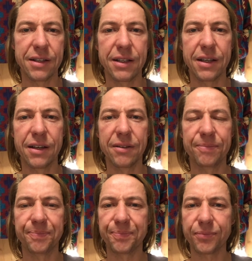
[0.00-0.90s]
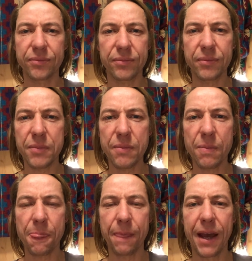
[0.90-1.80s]
in dir
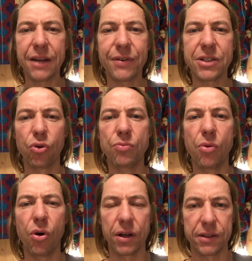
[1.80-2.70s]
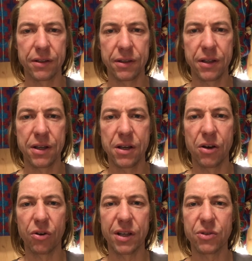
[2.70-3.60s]
etwas rumort
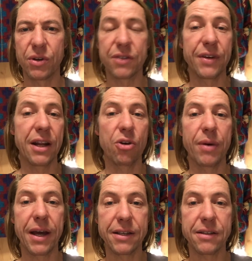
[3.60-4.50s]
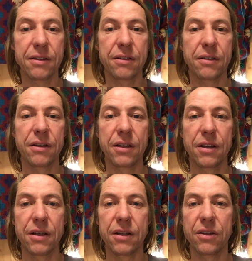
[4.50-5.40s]
und dass du das weder über Essen
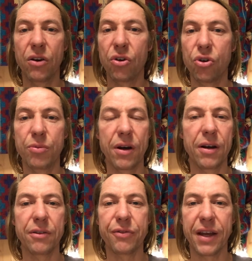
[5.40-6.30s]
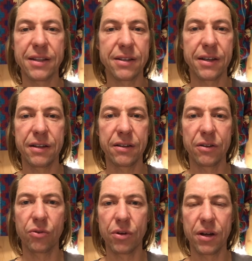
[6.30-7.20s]
noch über
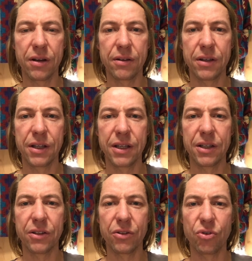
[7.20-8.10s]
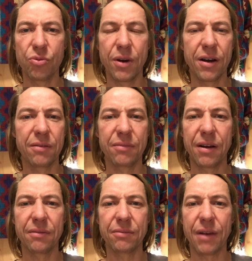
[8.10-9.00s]
Fernsehen oder über
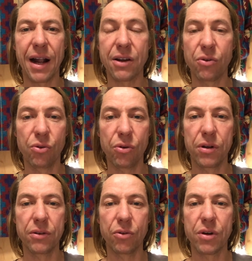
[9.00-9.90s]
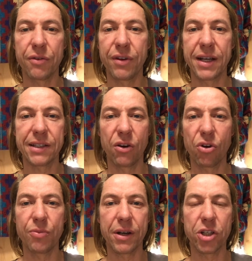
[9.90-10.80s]
Alkohol oder vielleicht
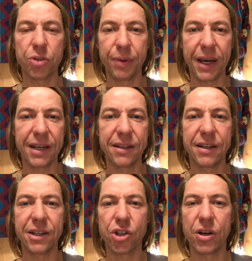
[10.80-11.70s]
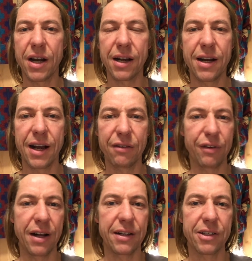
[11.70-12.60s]
auch über Gespräche, die dich schon lange
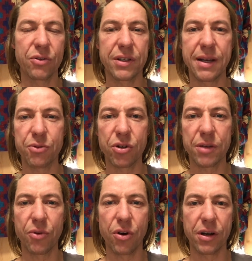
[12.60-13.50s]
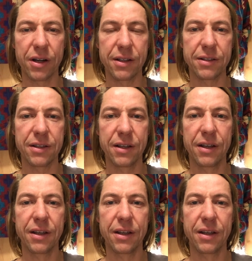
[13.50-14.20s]
langweilen, dass du dich selbst schon nicht mehr hören kannst,